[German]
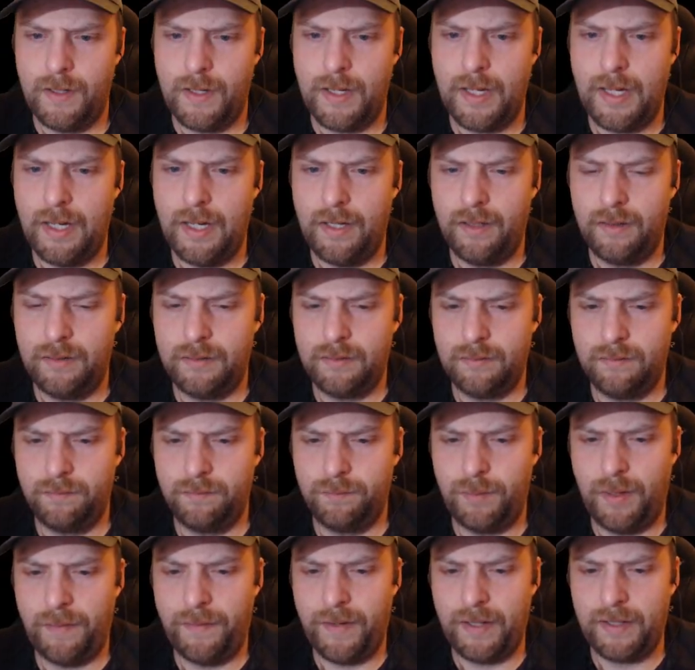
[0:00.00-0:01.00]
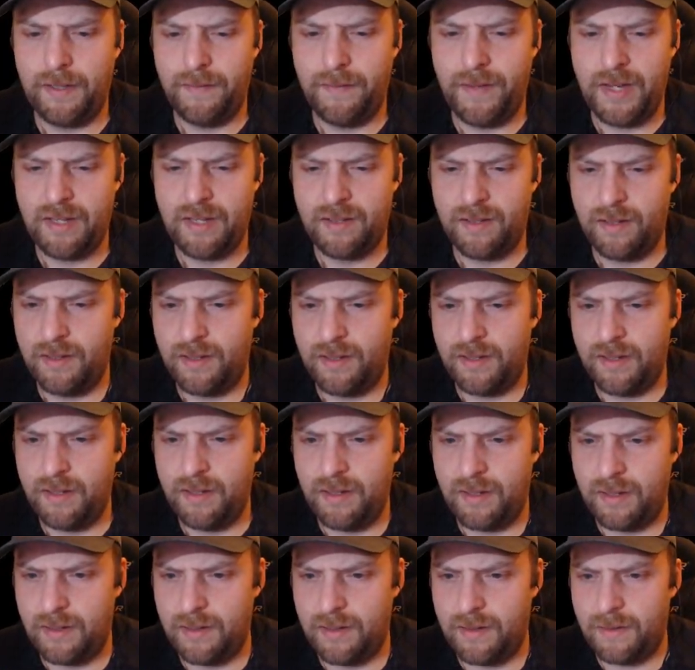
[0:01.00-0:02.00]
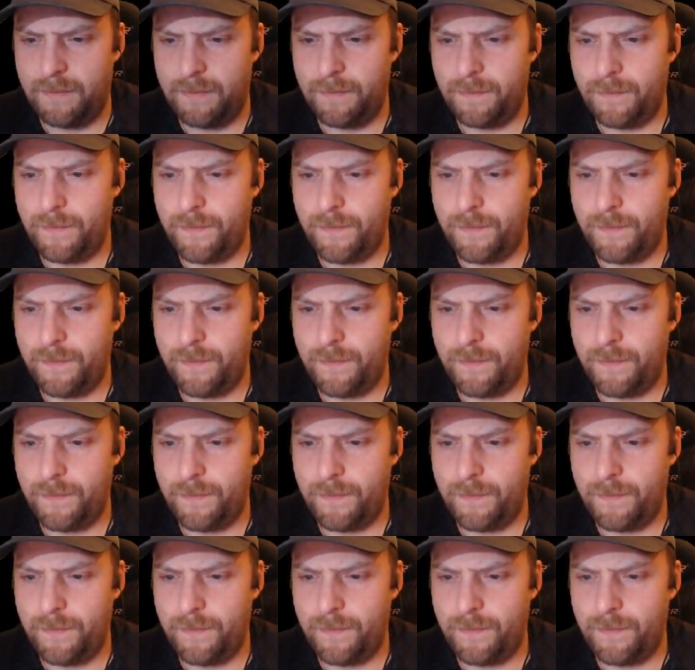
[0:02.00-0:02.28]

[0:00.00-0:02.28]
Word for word: Ja, perfekter werde ich es noch nicht hinkriegen.